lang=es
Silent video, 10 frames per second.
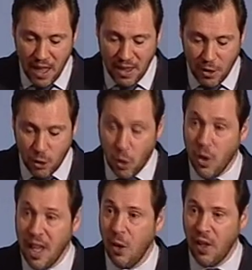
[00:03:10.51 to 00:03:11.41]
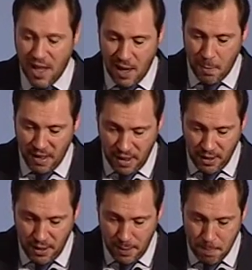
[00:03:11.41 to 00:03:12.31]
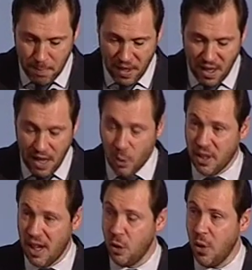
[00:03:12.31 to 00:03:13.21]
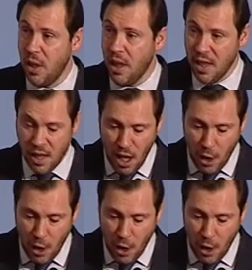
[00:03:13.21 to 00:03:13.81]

Tan solo quiero dejar patente que nuestra sociedad